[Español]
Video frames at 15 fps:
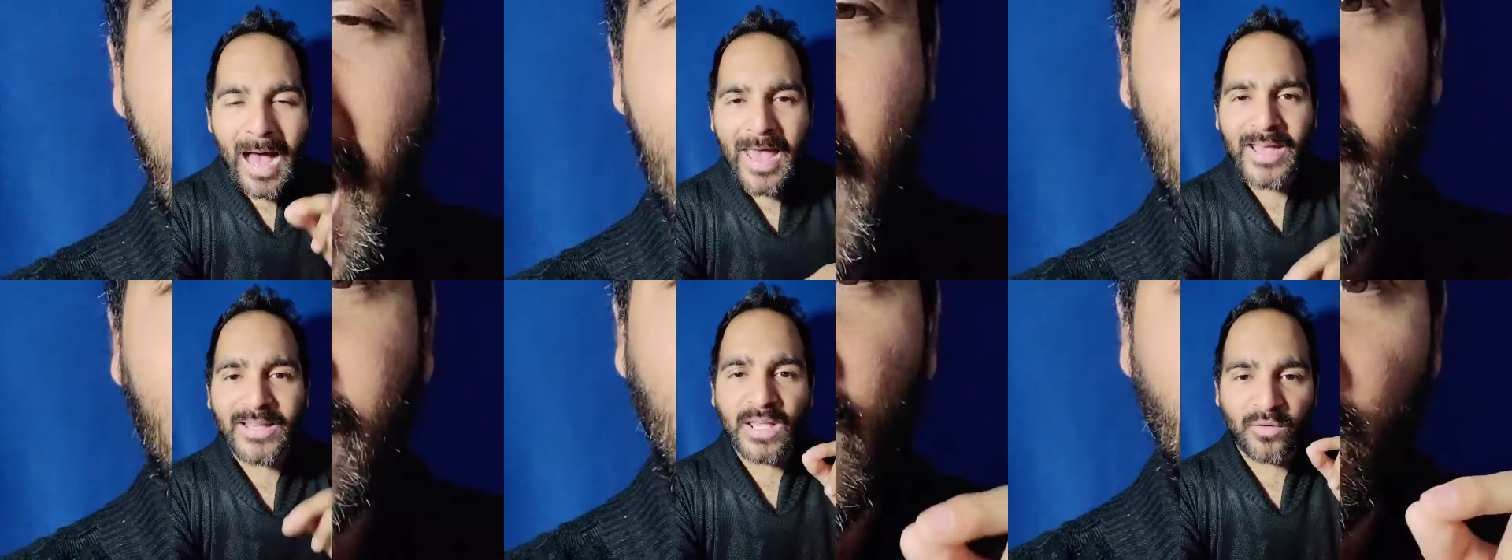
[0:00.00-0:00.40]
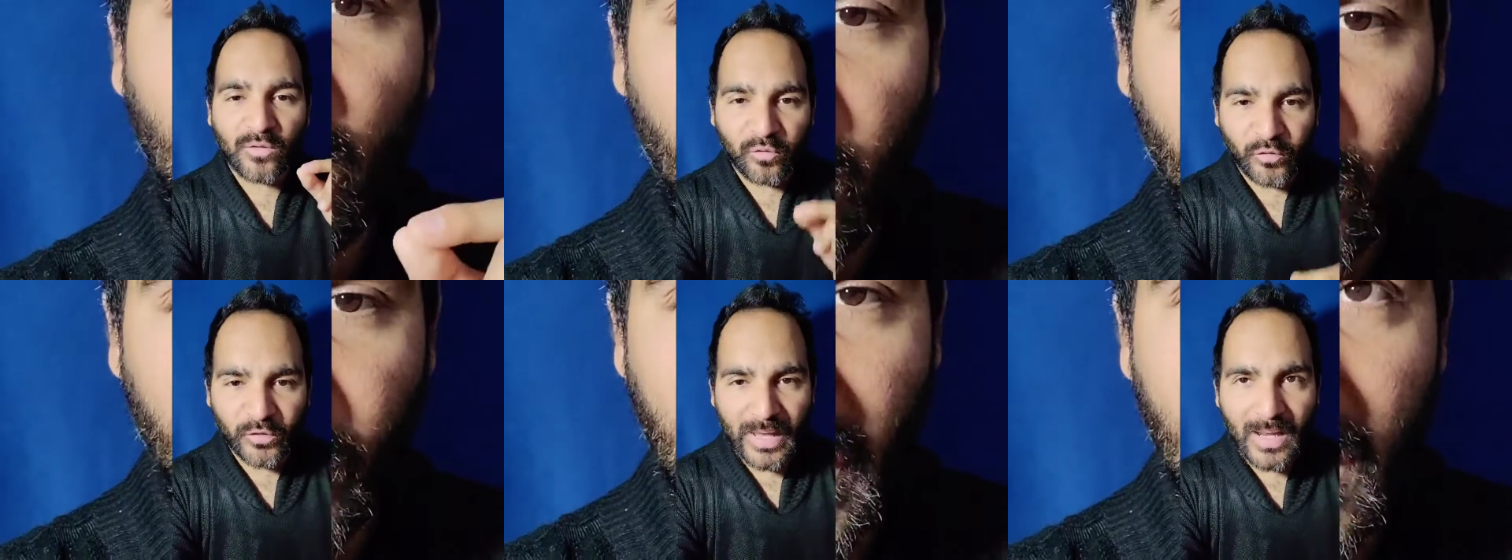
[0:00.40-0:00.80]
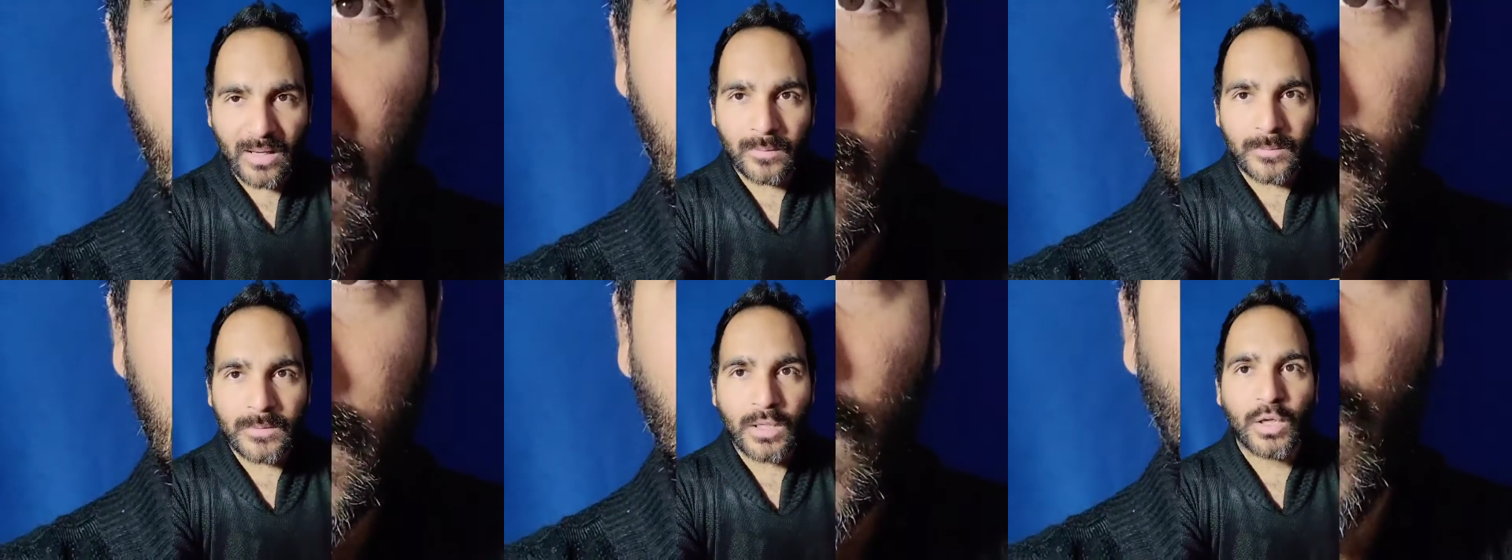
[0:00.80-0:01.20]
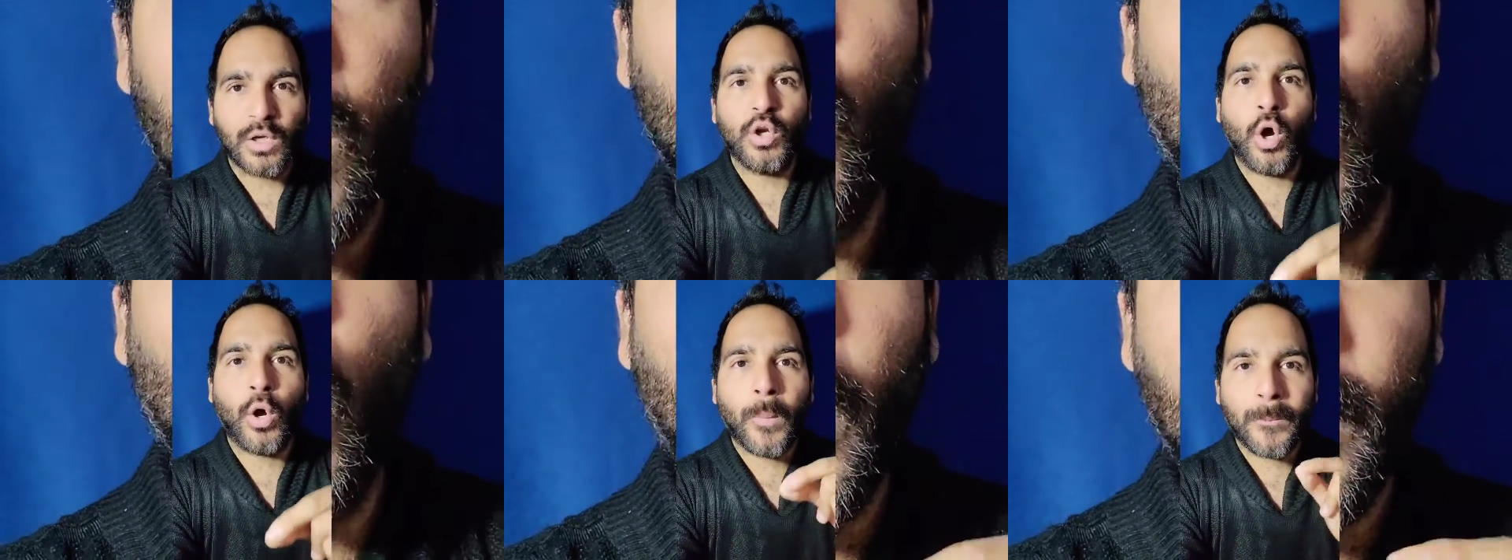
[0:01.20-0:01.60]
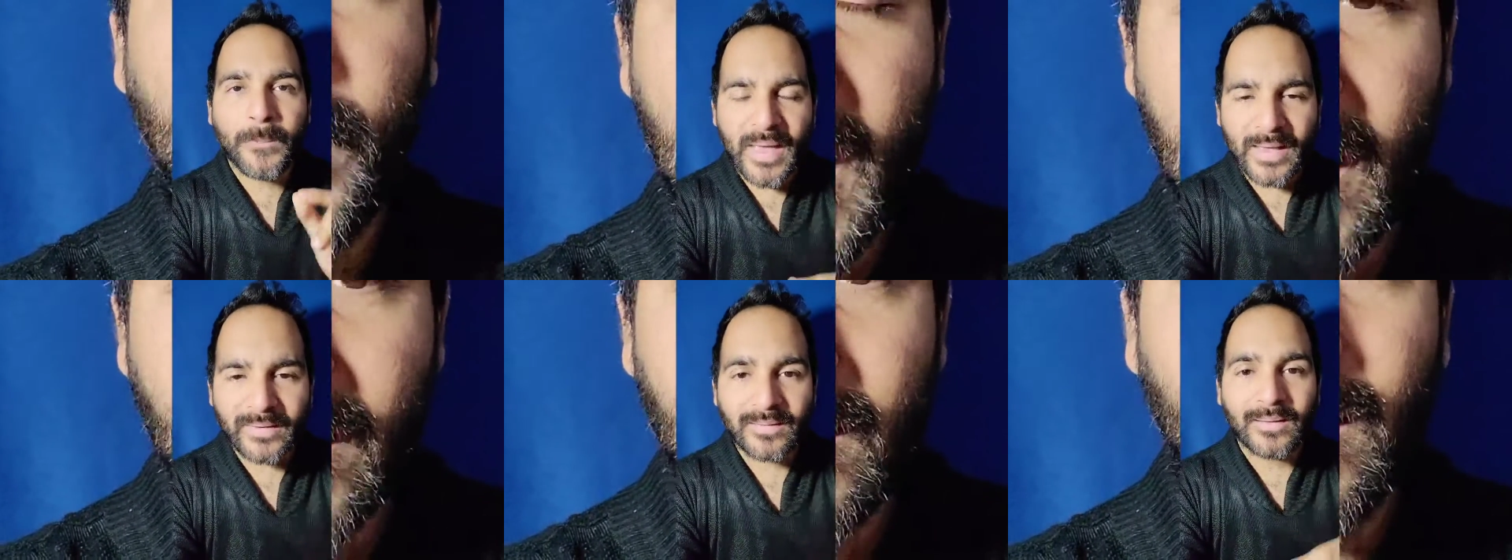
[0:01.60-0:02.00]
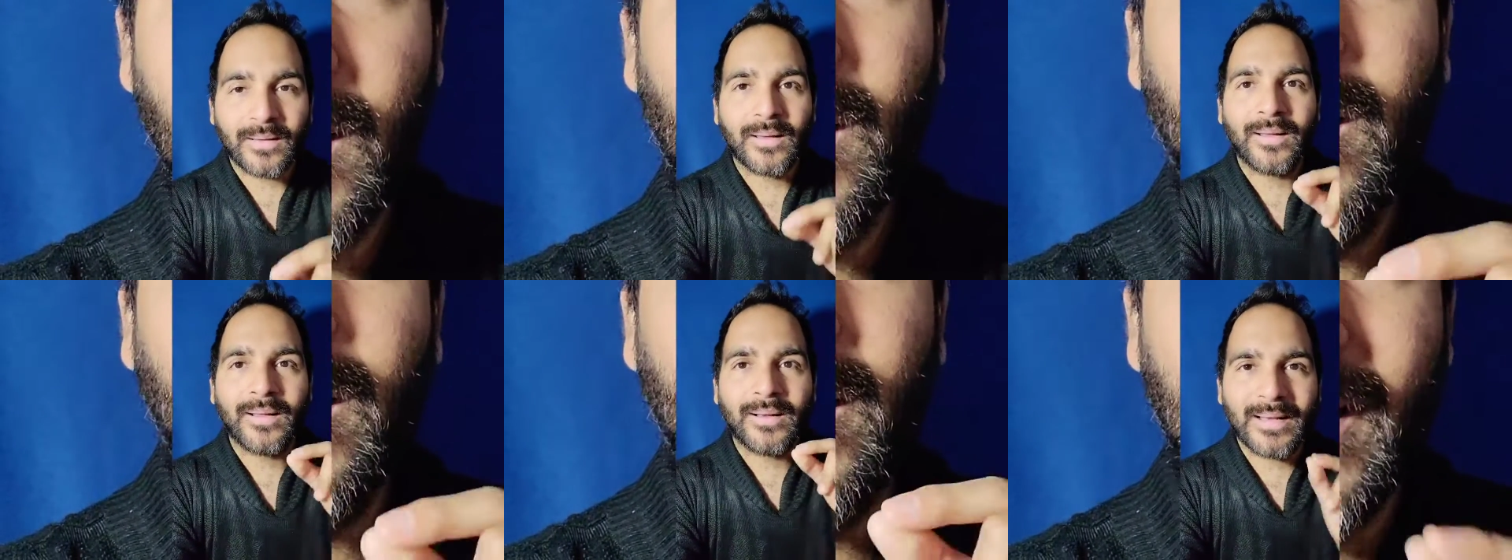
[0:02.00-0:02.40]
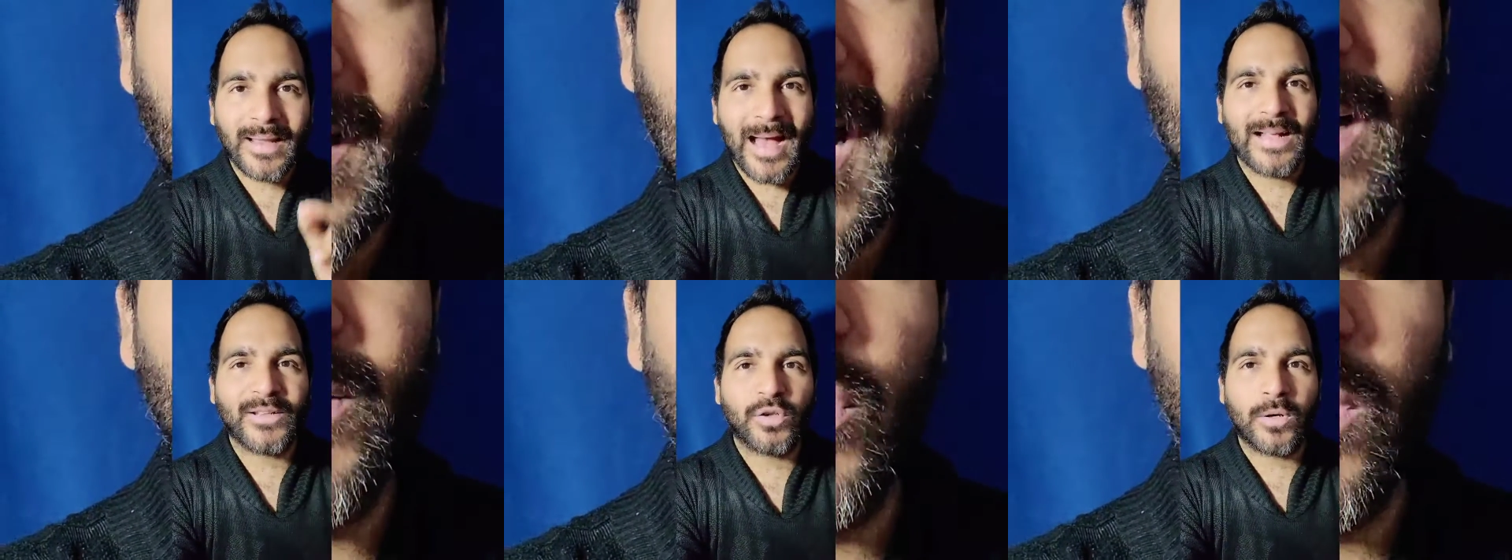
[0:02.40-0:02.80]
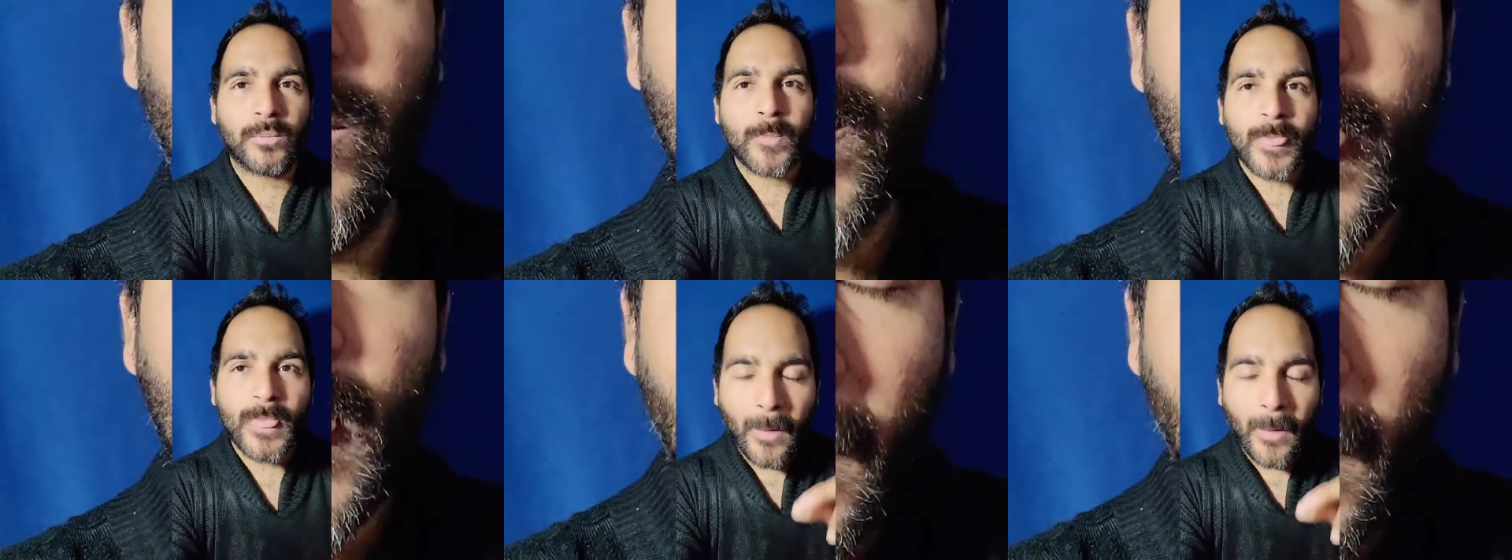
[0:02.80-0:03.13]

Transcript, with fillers: este infiel los pies le ato,